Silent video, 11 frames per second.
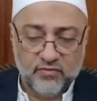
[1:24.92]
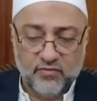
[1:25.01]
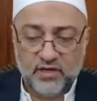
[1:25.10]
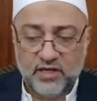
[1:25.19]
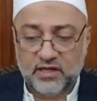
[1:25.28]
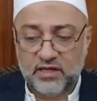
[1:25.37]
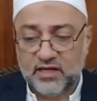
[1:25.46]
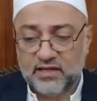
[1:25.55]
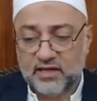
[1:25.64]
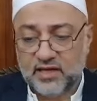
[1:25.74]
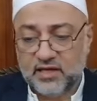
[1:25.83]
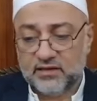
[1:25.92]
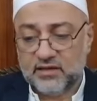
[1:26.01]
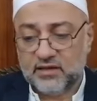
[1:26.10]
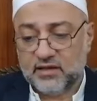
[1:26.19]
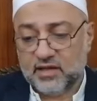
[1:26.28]
ولكن هذا
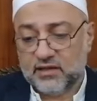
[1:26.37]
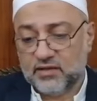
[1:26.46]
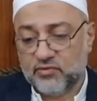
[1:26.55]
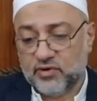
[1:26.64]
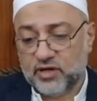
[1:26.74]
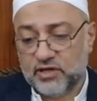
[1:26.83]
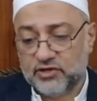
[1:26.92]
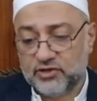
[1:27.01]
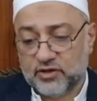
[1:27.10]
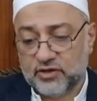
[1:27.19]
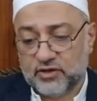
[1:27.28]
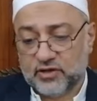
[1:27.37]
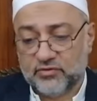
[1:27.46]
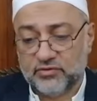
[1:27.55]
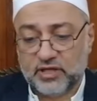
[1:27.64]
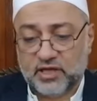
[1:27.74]
الحديث حديث عائشة رضي
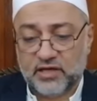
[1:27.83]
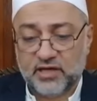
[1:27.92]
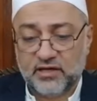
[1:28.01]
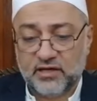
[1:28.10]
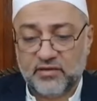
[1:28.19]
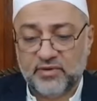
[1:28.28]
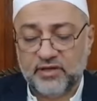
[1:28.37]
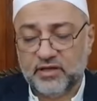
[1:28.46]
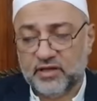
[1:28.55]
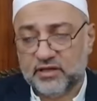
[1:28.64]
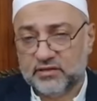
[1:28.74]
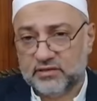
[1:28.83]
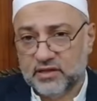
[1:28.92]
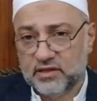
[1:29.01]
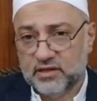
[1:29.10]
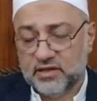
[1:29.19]
الله تعالى عنها بينت
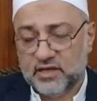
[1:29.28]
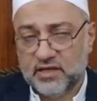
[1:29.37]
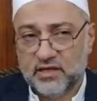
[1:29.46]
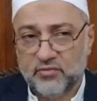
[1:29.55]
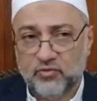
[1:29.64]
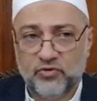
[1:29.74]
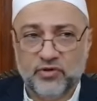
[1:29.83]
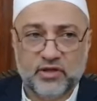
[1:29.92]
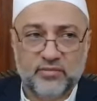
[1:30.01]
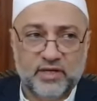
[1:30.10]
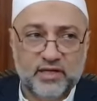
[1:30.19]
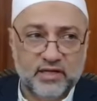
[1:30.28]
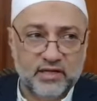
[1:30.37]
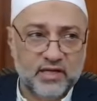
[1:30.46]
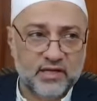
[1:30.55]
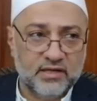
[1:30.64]
أن معظم
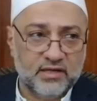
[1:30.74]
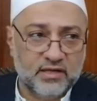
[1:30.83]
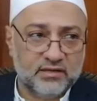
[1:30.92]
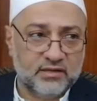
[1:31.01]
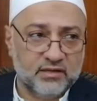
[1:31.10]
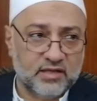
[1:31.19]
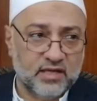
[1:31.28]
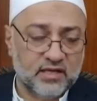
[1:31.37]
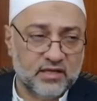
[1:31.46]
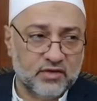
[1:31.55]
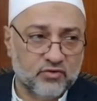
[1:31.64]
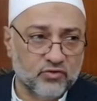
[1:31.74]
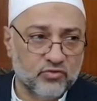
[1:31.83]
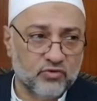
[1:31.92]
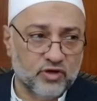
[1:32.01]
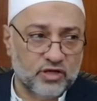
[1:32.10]
الليالي التي كان
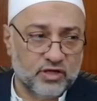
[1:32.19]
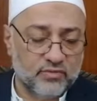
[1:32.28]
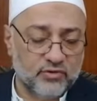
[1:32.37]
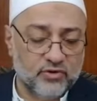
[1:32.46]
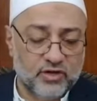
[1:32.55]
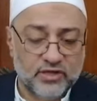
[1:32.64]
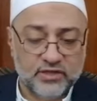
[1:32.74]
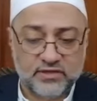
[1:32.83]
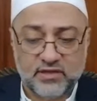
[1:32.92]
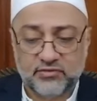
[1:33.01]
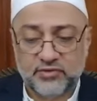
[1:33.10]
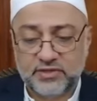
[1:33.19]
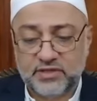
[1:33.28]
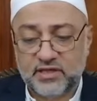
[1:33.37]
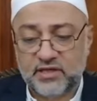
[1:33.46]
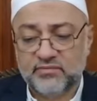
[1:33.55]
يقومها النبي عليه الصلاة
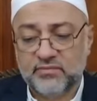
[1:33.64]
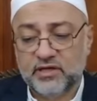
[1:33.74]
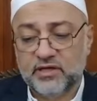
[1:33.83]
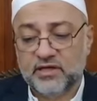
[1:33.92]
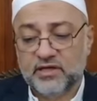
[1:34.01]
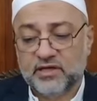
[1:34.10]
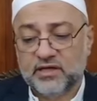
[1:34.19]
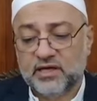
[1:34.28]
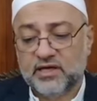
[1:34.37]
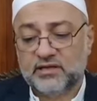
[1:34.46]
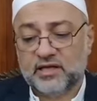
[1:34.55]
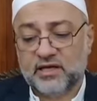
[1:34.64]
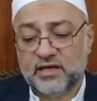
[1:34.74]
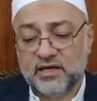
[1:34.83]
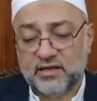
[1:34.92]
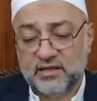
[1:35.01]
والسلام كانت على
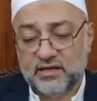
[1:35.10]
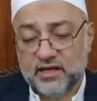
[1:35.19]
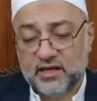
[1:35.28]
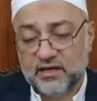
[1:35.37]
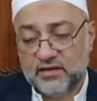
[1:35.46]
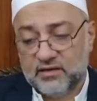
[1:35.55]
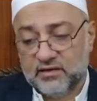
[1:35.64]
هذه الحال